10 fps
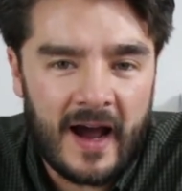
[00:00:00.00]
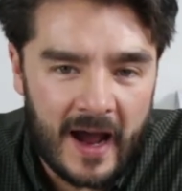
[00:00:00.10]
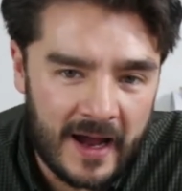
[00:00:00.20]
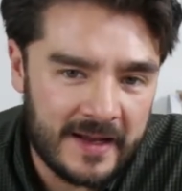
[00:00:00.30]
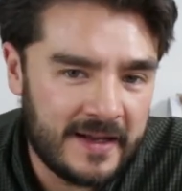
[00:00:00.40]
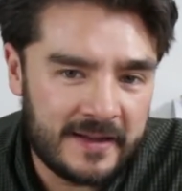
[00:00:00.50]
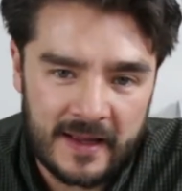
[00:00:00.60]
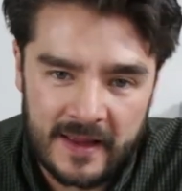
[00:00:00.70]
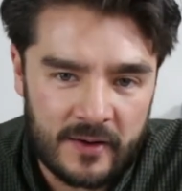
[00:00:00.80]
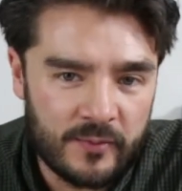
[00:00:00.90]
Ahí
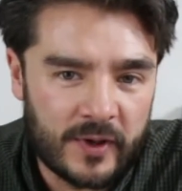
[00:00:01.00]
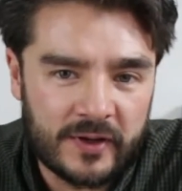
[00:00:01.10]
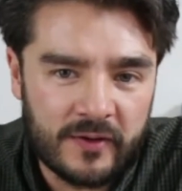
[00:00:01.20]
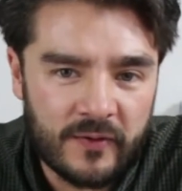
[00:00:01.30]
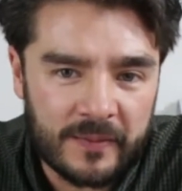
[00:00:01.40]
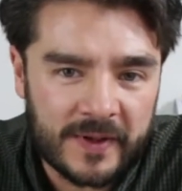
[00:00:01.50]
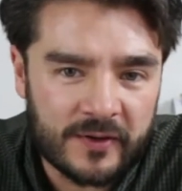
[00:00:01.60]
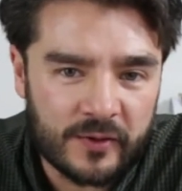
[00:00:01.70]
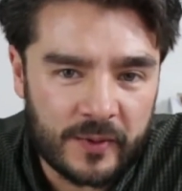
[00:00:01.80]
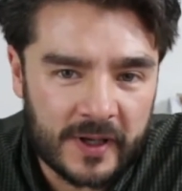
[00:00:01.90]
te dan un poquito de
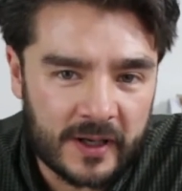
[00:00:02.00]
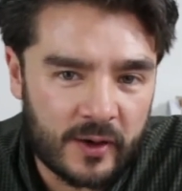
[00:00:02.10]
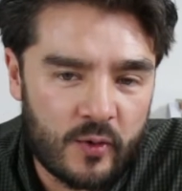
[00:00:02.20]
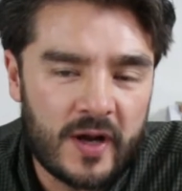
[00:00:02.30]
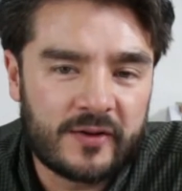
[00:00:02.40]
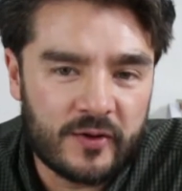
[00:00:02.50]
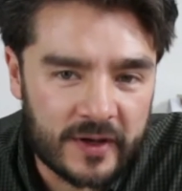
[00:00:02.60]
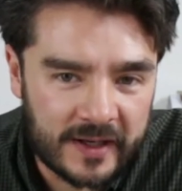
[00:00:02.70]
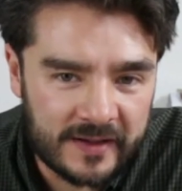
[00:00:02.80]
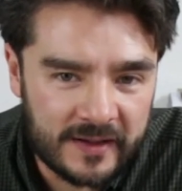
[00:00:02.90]
información sobre cuáles son los
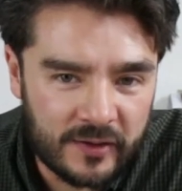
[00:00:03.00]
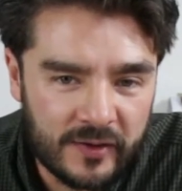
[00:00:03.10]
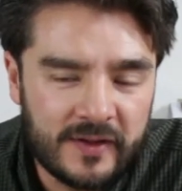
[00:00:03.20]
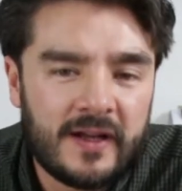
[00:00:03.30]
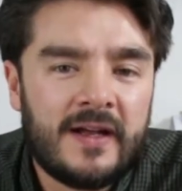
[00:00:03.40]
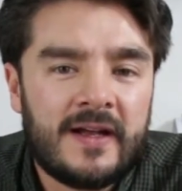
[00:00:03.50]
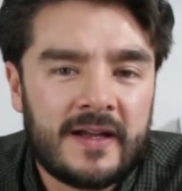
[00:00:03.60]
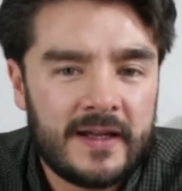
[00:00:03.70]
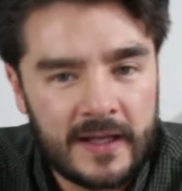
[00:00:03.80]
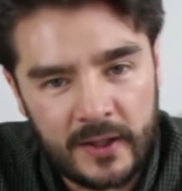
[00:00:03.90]
requisitos
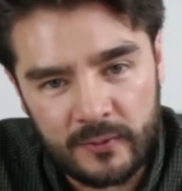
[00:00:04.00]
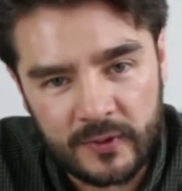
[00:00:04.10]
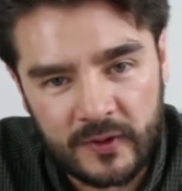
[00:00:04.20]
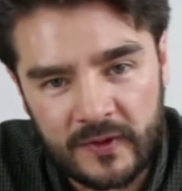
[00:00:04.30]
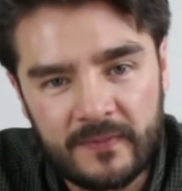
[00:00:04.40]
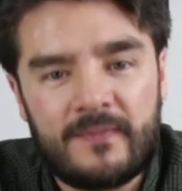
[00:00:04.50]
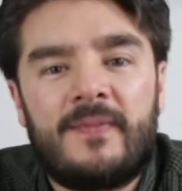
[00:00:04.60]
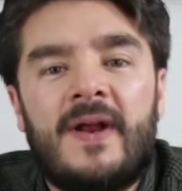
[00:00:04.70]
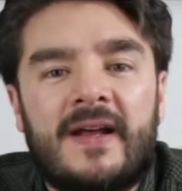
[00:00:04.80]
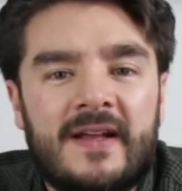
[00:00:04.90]
y hay un botón
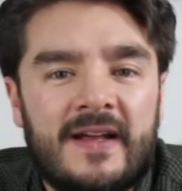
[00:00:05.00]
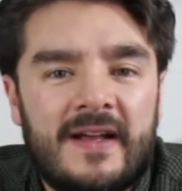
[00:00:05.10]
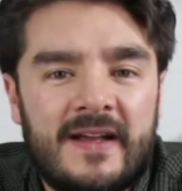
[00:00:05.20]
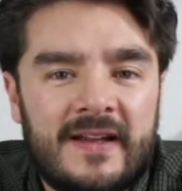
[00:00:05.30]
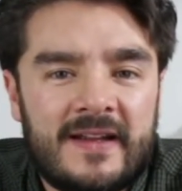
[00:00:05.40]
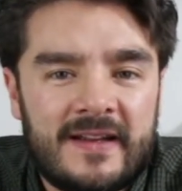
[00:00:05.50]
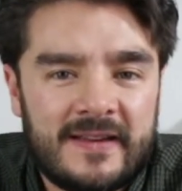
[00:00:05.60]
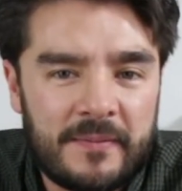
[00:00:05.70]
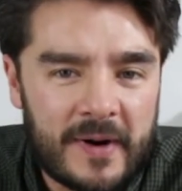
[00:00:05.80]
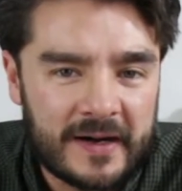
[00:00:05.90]
para que
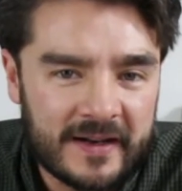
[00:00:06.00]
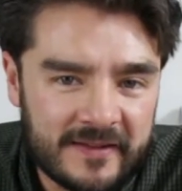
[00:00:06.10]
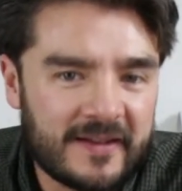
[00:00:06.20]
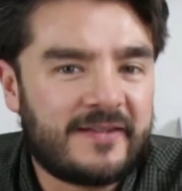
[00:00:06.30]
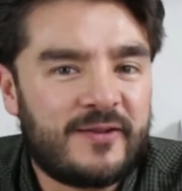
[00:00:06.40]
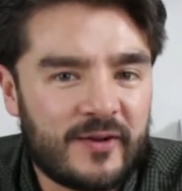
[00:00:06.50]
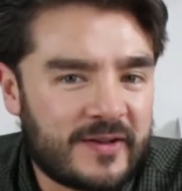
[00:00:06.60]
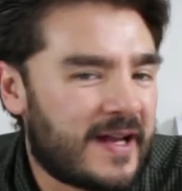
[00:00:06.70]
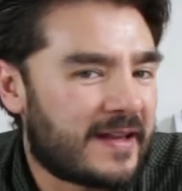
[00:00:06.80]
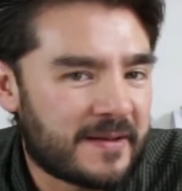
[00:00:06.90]
te preregistres. Yo
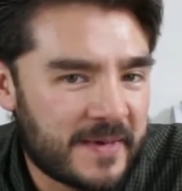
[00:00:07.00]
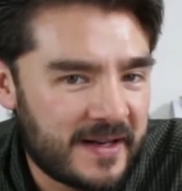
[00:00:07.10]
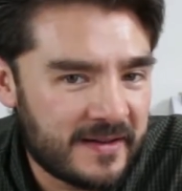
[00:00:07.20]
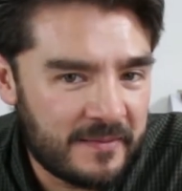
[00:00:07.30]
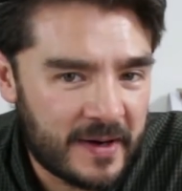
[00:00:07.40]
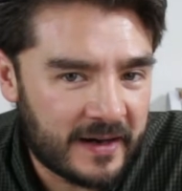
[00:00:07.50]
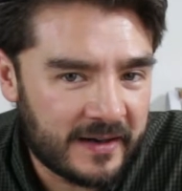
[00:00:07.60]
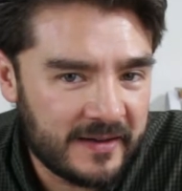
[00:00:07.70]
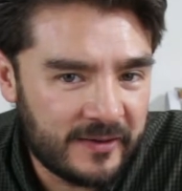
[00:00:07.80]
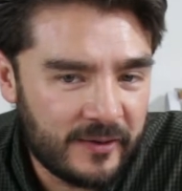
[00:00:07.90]
ya también hice el
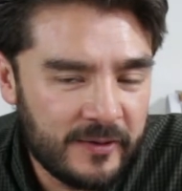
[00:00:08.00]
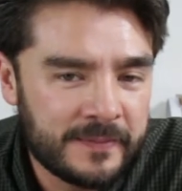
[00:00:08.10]
preregistro.